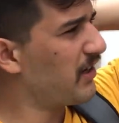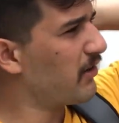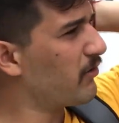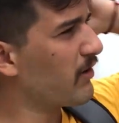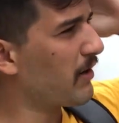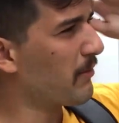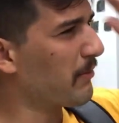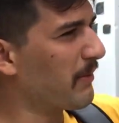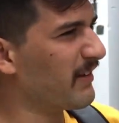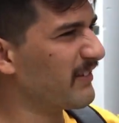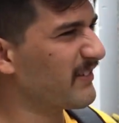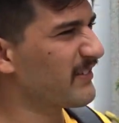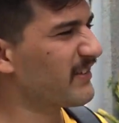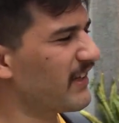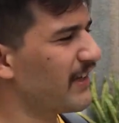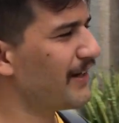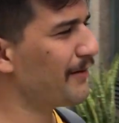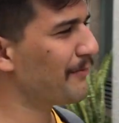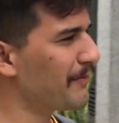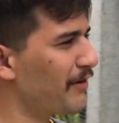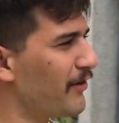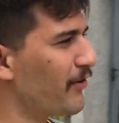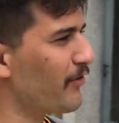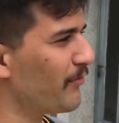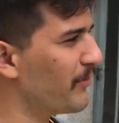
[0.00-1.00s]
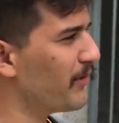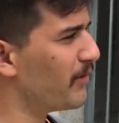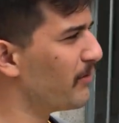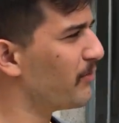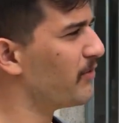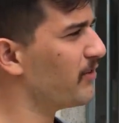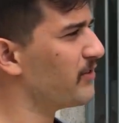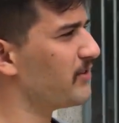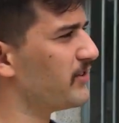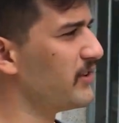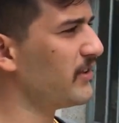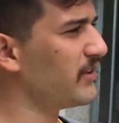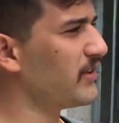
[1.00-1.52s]
¿Es una manzana más o menos,
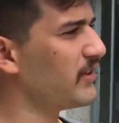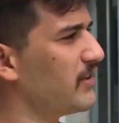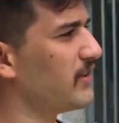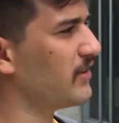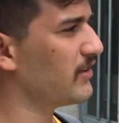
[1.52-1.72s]
vos decir?